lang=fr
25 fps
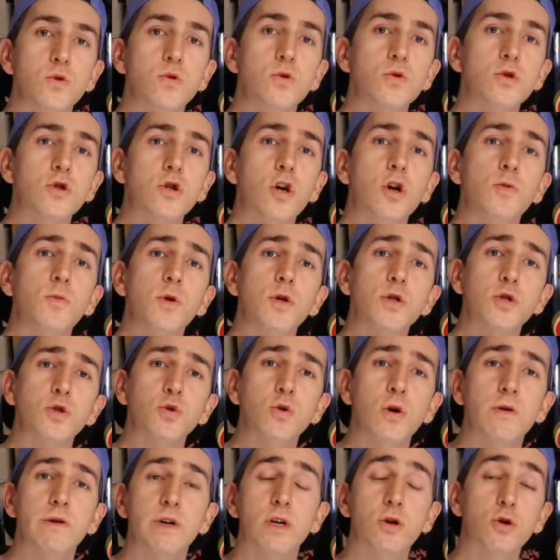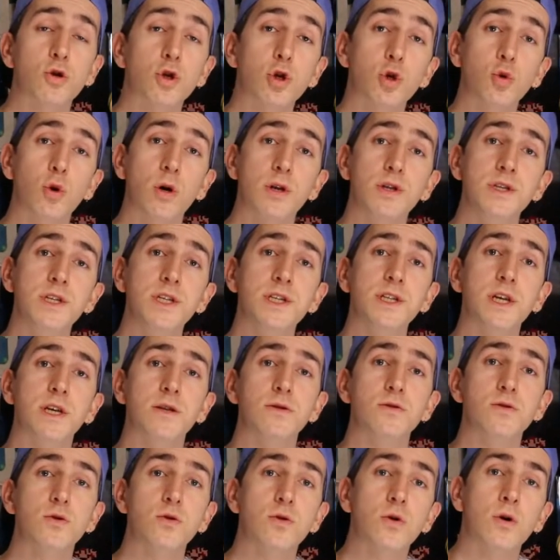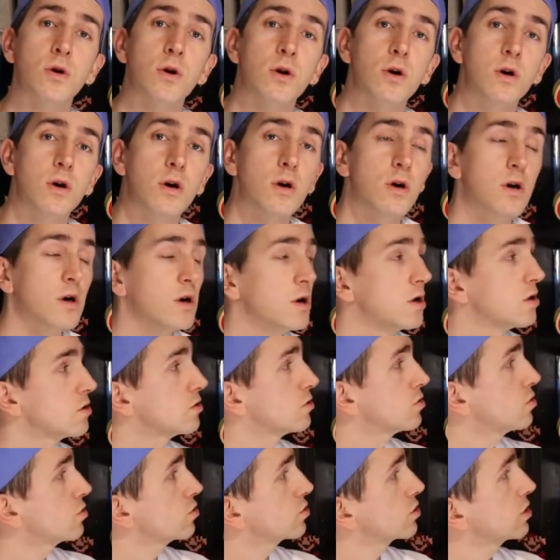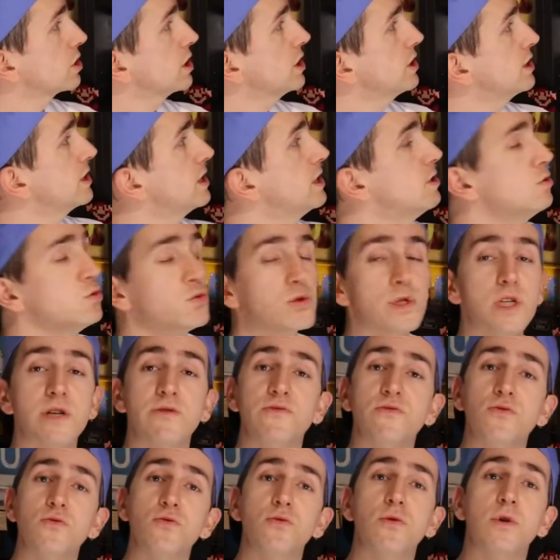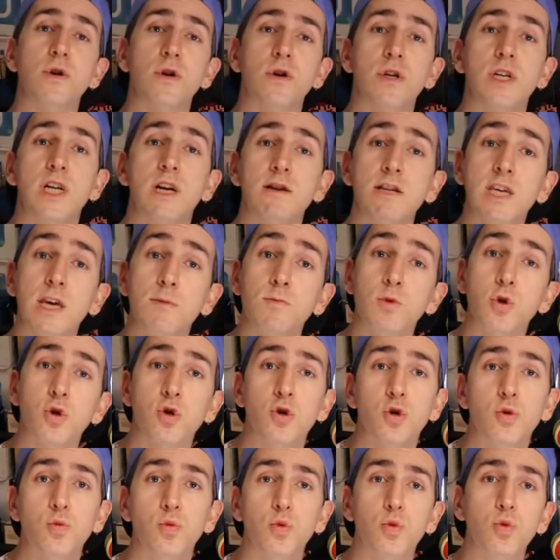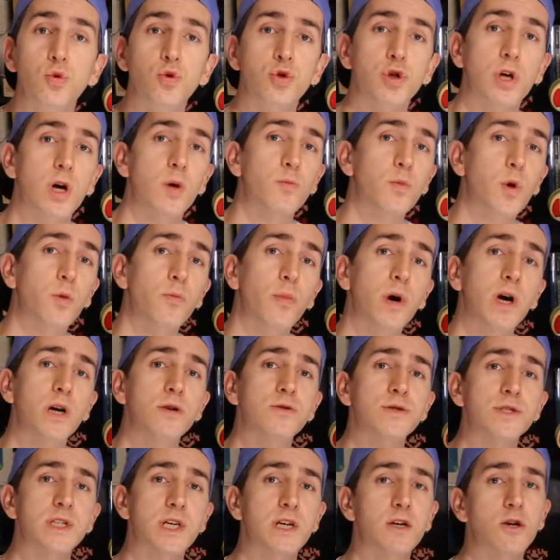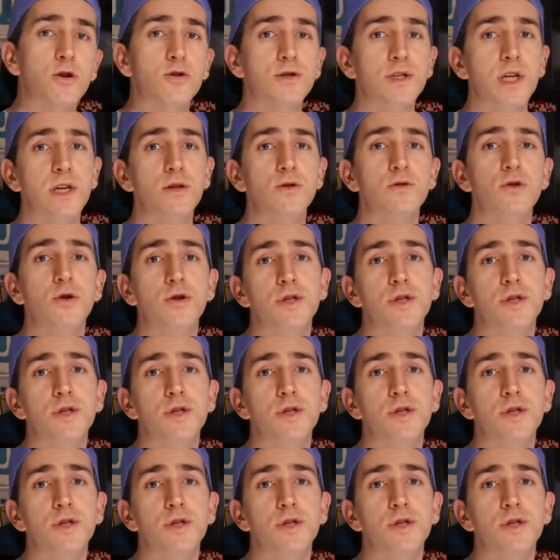Donc commençons avec le coin de Nintendo. Donc ici nous avons la GameCube où j'ai à peu près une cinquantaine